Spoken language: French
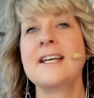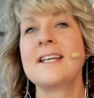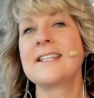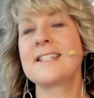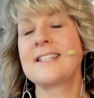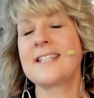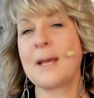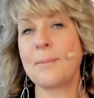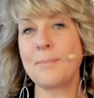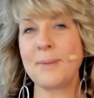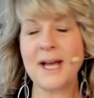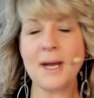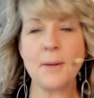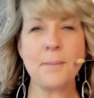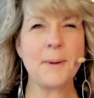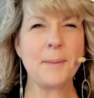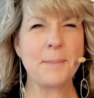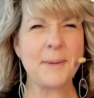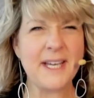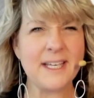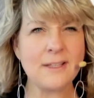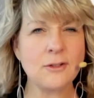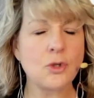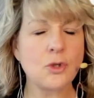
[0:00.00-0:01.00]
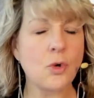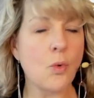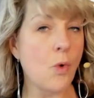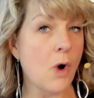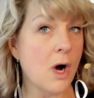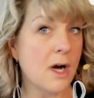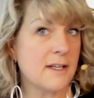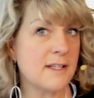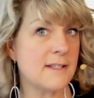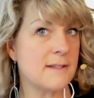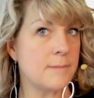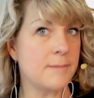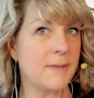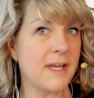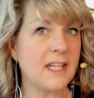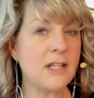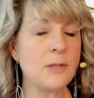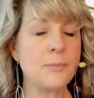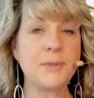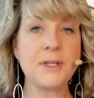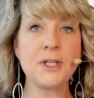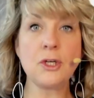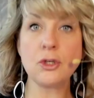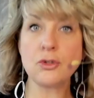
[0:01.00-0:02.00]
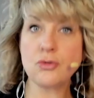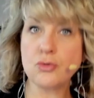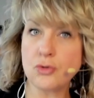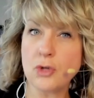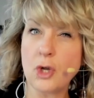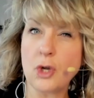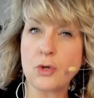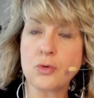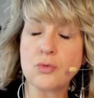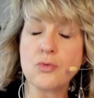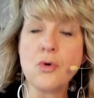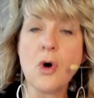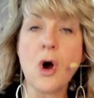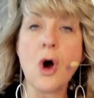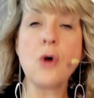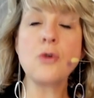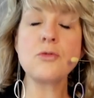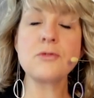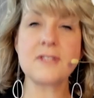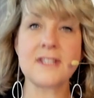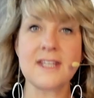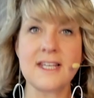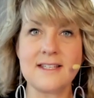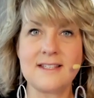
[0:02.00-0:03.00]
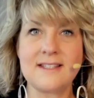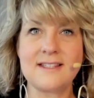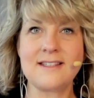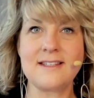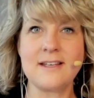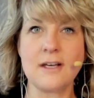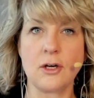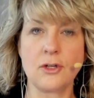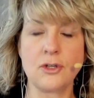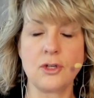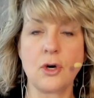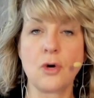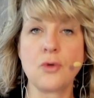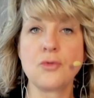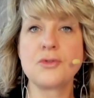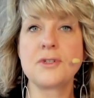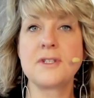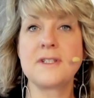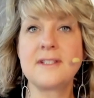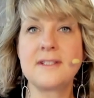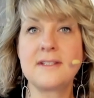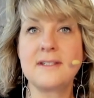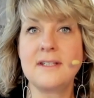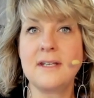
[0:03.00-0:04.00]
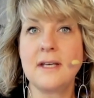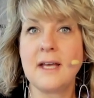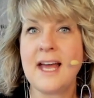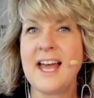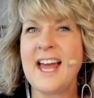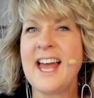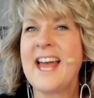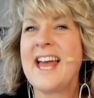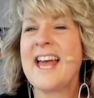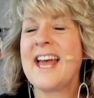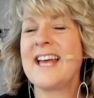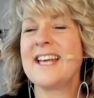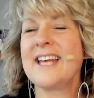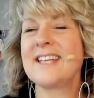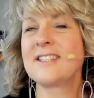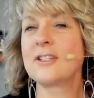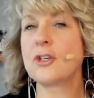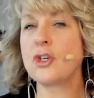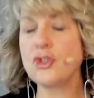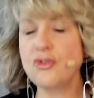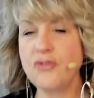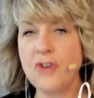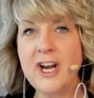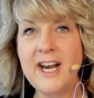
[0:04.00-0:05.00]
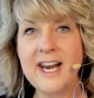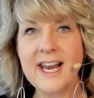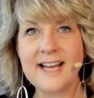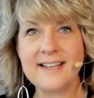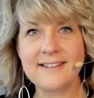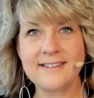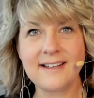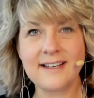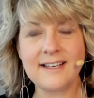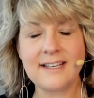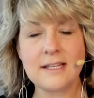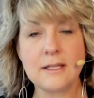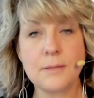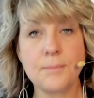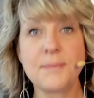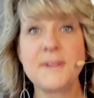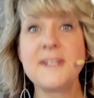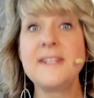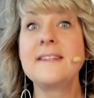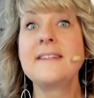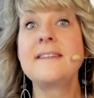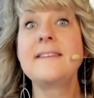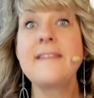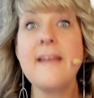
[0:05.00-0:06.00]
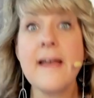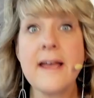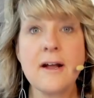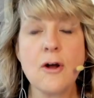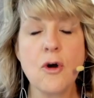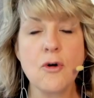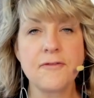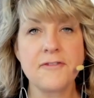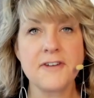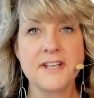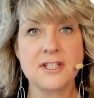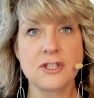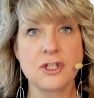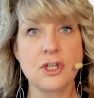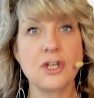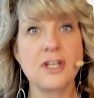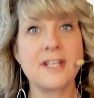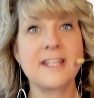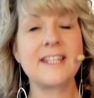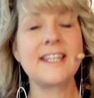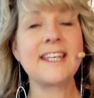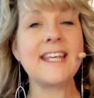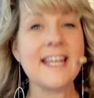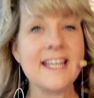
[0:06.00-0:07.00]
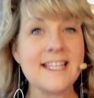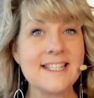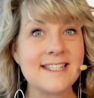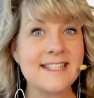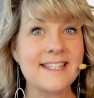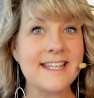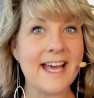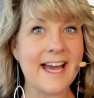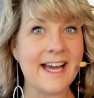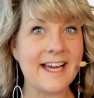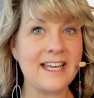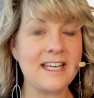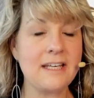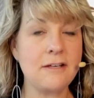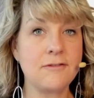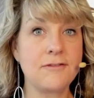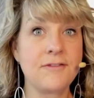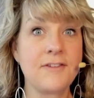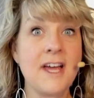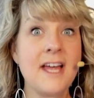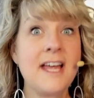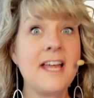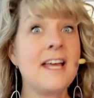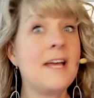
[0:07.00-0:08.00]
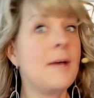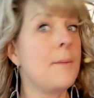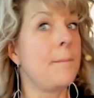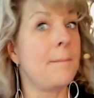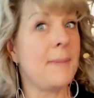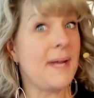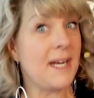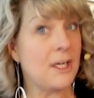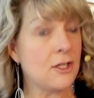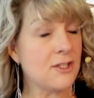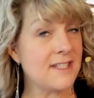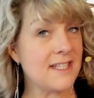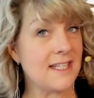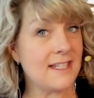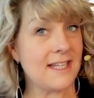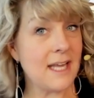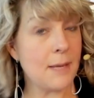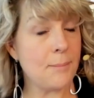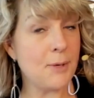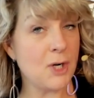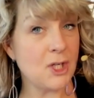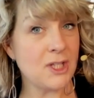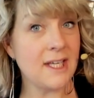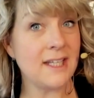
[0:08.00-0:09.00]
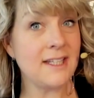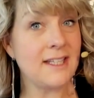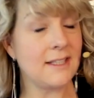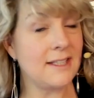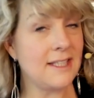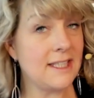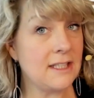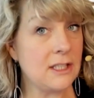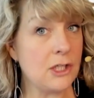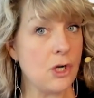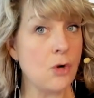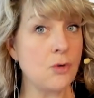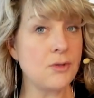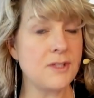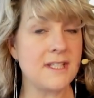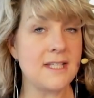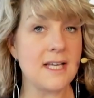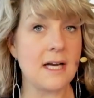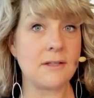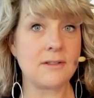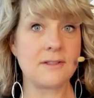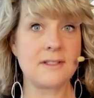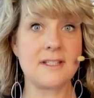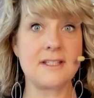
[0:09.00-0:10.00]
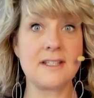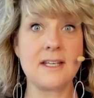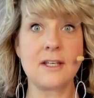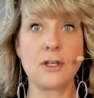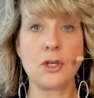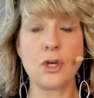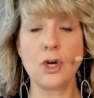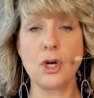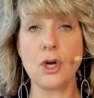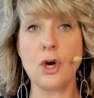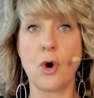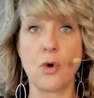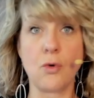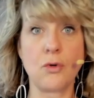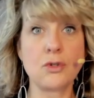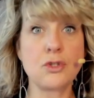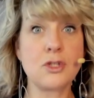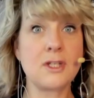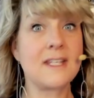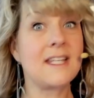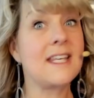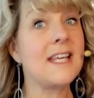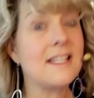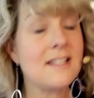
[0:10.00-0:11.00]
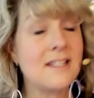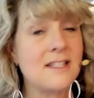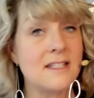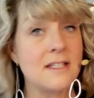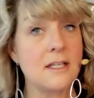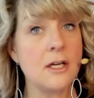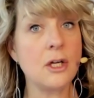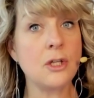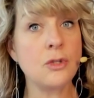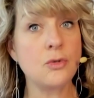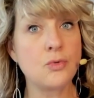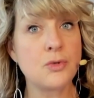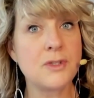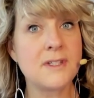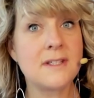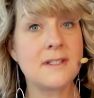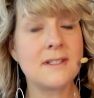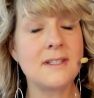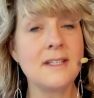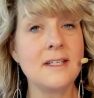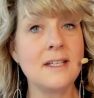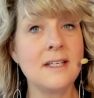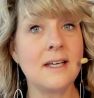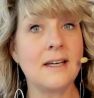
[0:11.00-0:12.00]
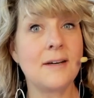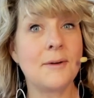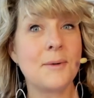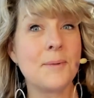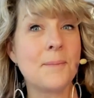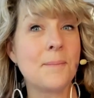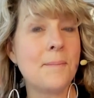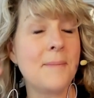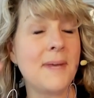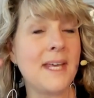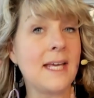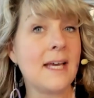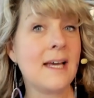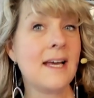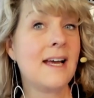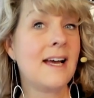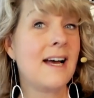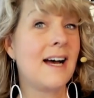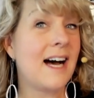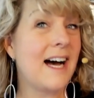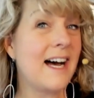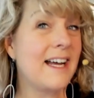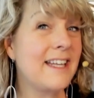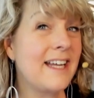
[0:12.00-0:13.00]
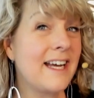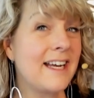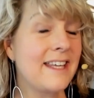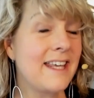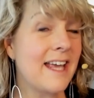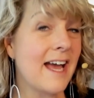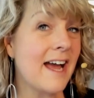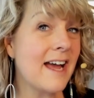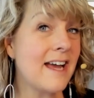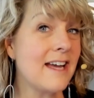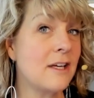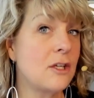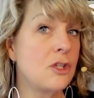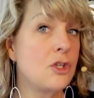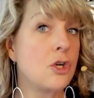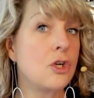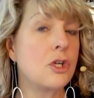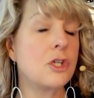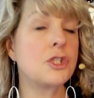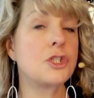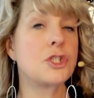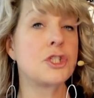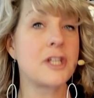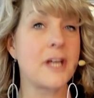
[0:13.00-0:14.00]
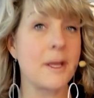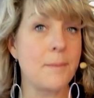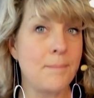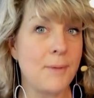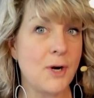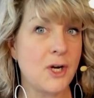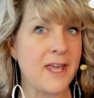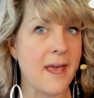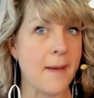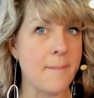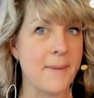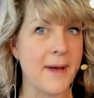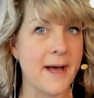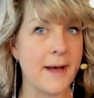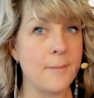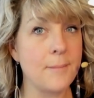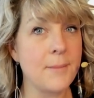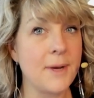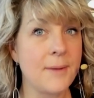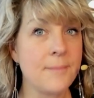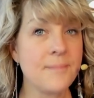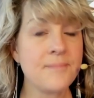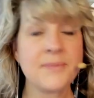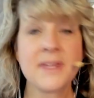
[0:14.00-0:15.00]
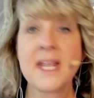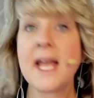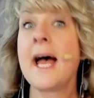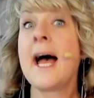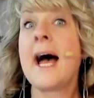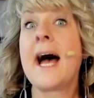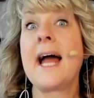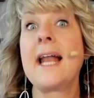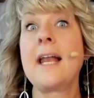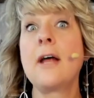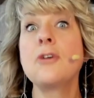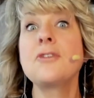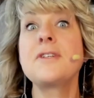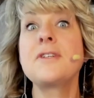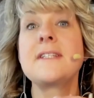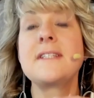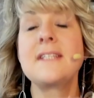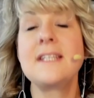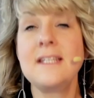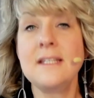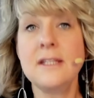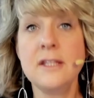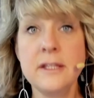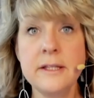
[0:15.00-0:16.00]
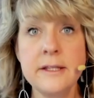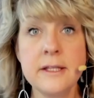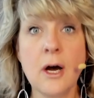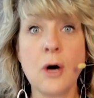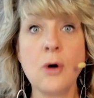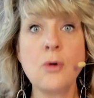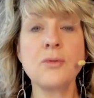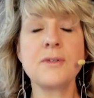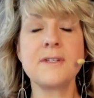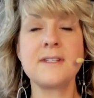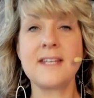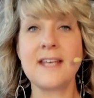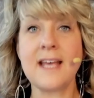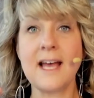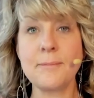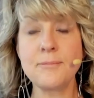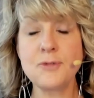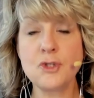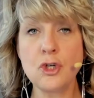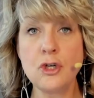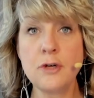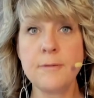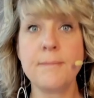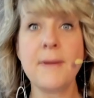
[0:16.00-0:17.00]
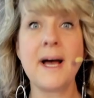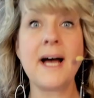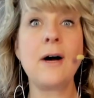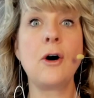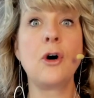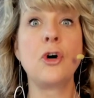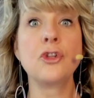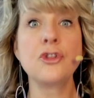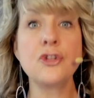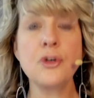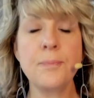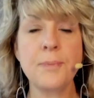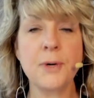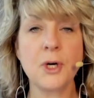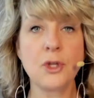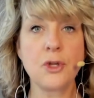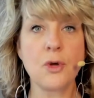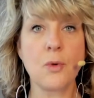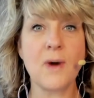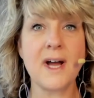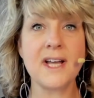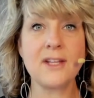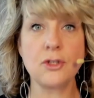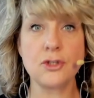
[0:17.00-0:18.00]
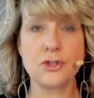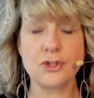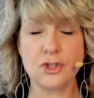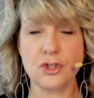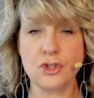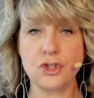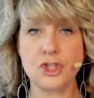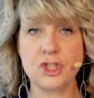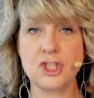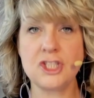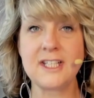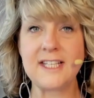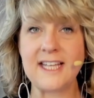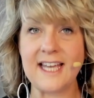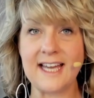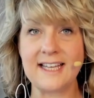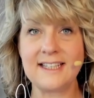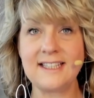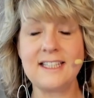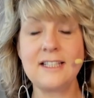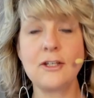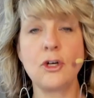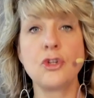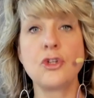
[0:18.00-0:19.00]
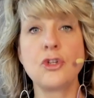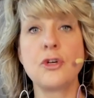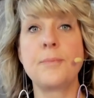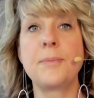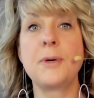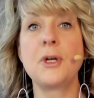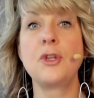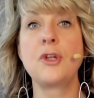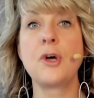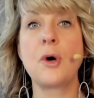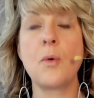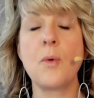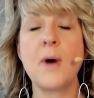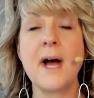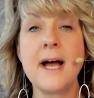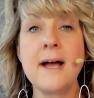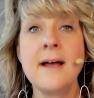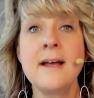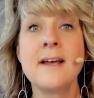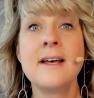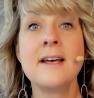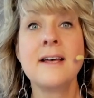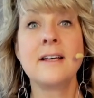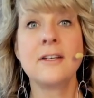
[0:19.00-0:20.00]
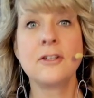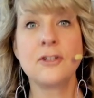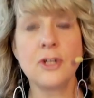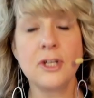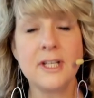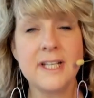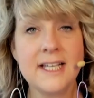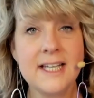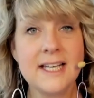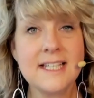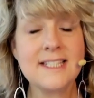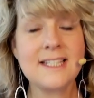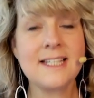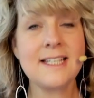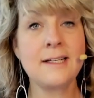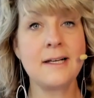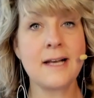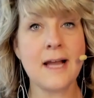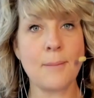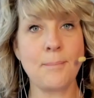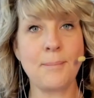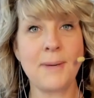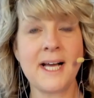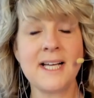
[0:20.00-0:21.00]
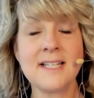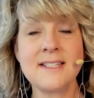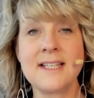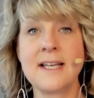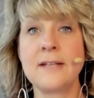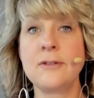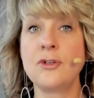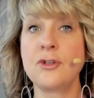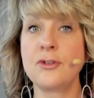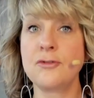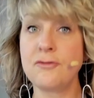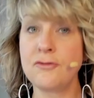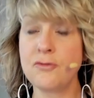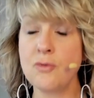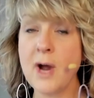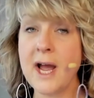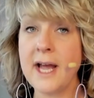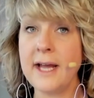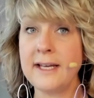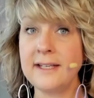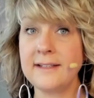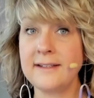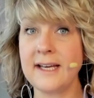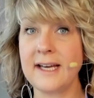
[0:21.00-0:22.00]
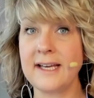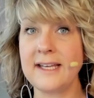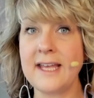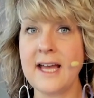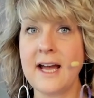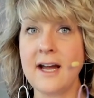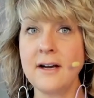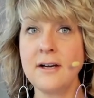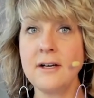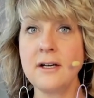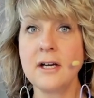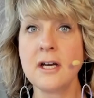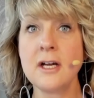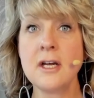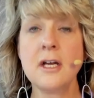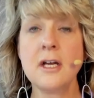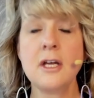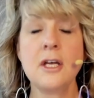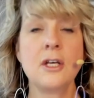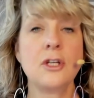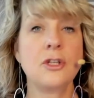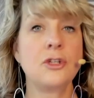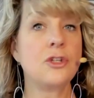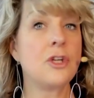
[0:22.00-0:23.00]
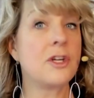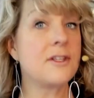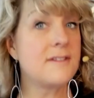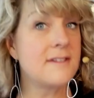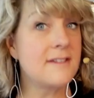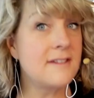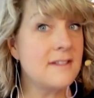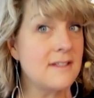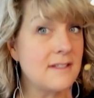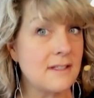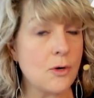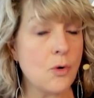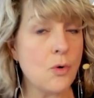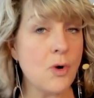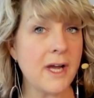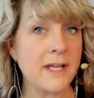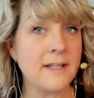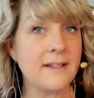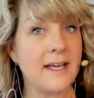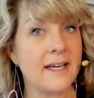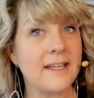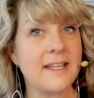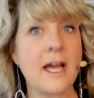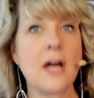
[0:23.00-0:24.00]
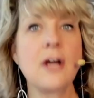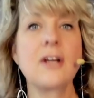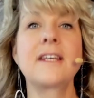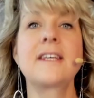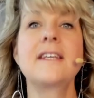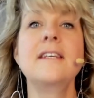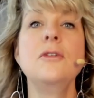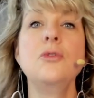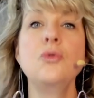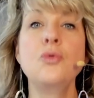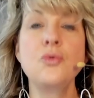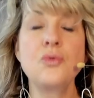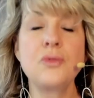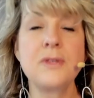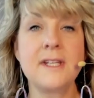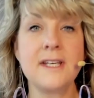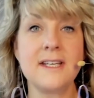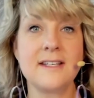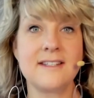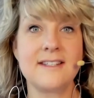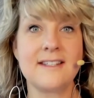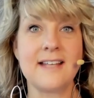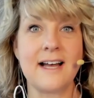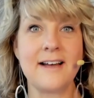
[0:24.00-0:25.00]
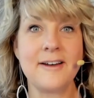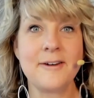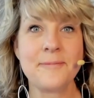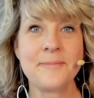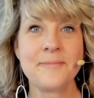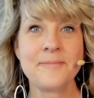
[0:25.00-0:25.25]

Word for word: Ça prend à peu près trois semaines, puis là, tout d'un coup, on se questionne. On se dit, est-ce que je vais l'atteindre? Puis dès qu'on fait ça, qu'est-ce qui arrive? Mais là, c'est important d'en être consciente. C'est qu'on se questionne aussi, mais en arrière, il y a je ne serai pas capable. Alors, c'est non, c'est absolument, on n'a pas le droit de se chicaner, on n'a pas le droit de laisser de la place à notre voix intérieure, notre discours intérieur qui nous descend.